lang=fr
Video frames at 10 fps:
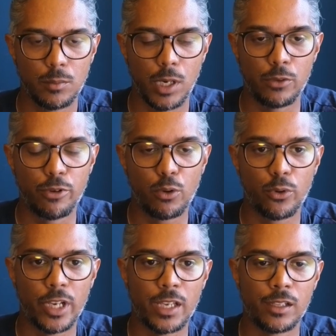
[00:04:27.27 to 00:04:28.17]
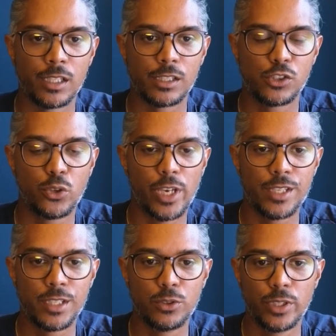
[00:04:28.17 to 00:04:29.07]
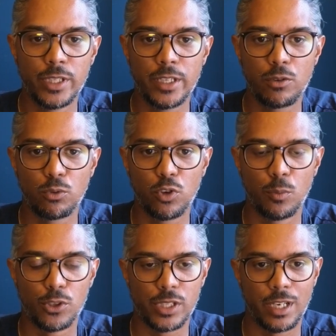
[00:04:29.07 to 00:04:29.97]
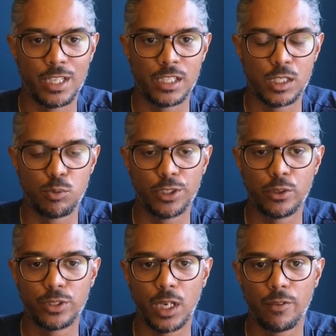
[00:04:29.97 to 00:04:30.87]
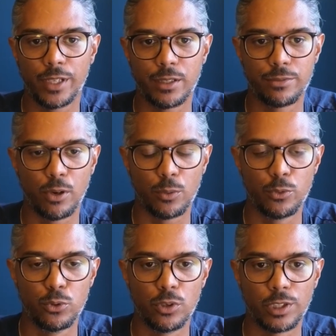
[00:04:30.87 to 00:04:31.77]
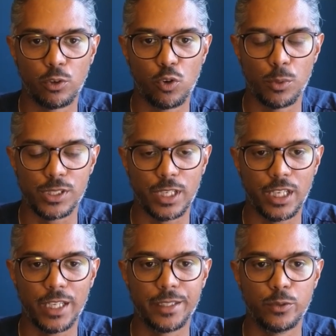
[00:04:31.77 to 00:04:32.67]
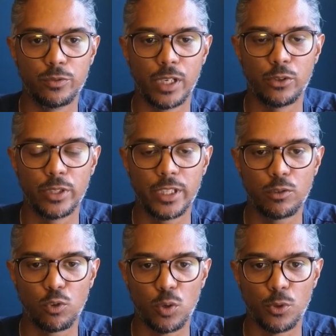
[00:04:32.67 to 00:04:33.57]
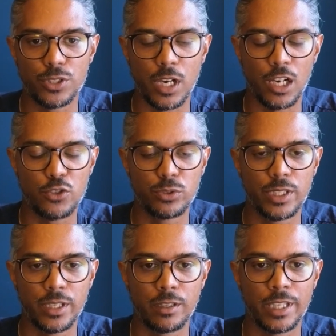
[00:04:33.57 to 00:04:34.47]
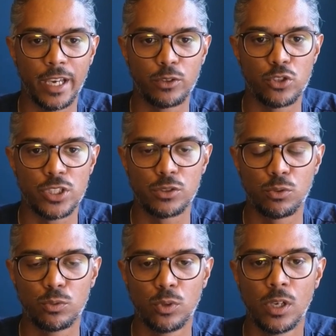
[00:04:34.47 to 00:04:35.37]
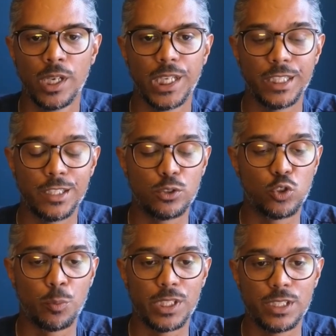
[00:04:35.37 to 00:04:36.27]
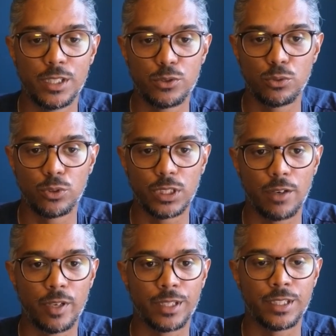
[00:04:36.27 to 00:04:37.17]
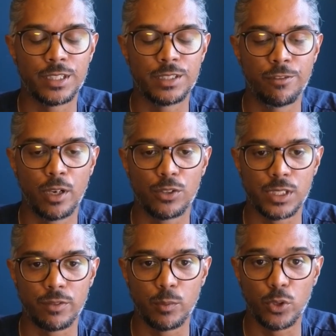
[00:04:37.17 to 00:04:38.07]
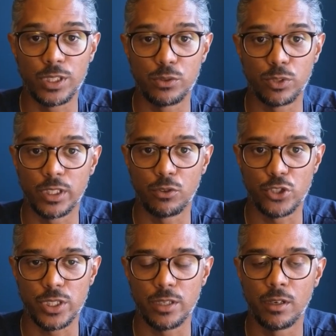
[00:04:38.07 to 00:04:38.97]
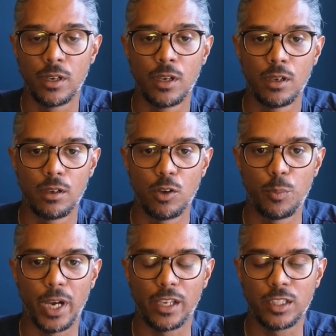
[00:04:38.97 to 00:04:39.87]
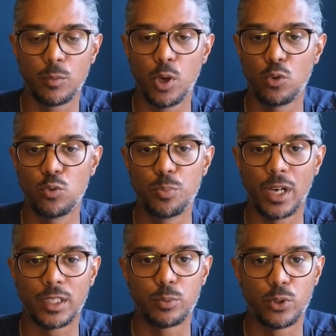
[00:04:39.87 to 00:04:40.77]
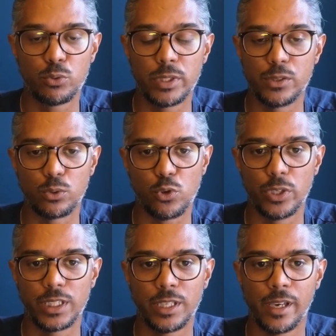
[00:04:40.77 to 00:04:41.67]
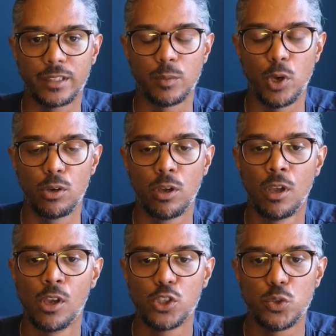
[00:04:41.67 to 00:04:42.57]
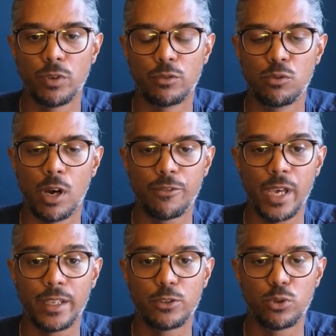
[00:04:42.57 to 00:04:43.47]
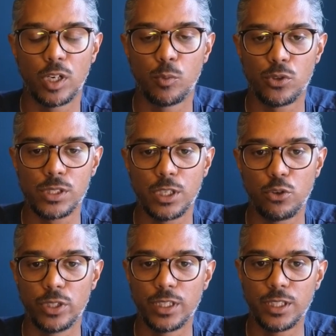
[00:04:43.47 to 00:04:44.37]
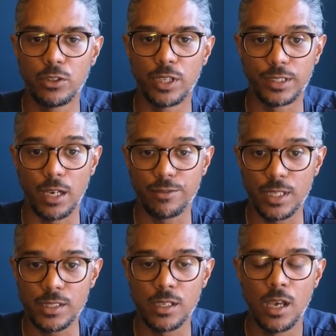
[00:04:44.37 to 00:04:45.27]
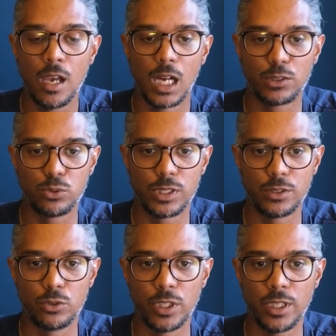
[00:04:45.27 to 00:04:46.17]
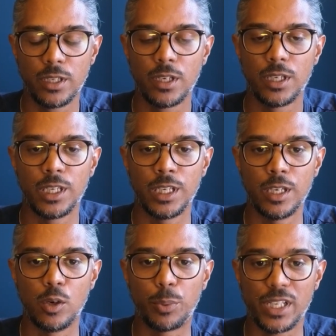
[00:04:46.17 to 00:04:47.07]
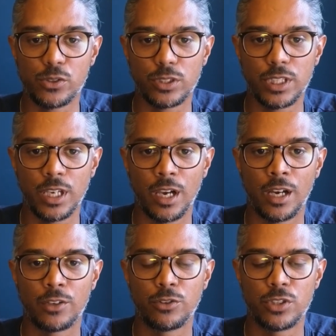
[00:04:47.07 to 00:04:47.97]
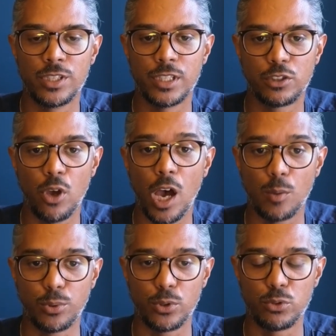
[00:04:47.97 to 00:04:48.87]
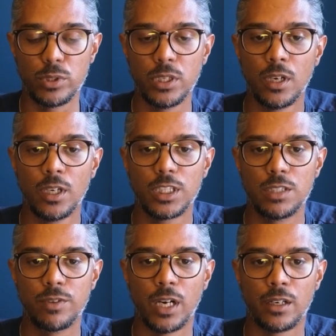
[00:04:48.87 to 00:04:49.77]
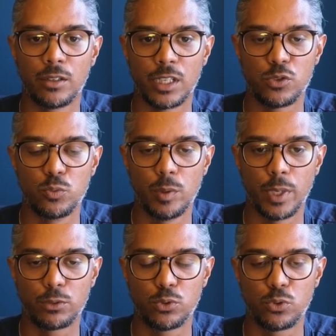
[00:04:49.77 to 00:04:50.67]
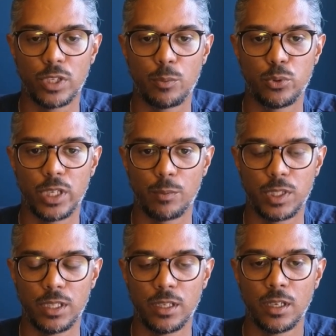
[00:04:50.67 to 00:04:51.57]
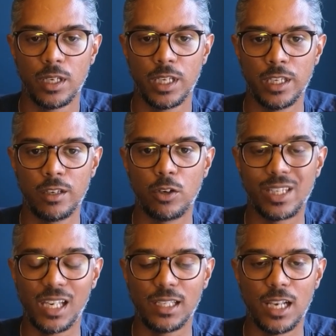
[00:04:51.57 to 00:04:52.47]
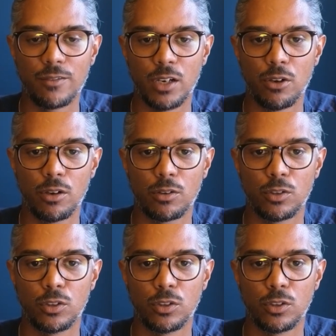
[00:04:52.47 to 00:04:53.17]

Une fois qu'on a stocké ces données, qu'on commence à les exploiter au travers des formules et qu'on commence à créer des nouvelles données, qu'on commence à rajouter des règles de gestion et des automatisations au travers des différents événements qui sont déclenchés euh, par Airtable ou par des produits qui sont connectés à Airtable, ce qu'on va vouloir faire naturellement, c'est connecter une interface à toutes ces données et euh, présenter à un utilisateur un produit qui va euh, résumer bah, tout ce qu'on a pu capter et créer de la valeur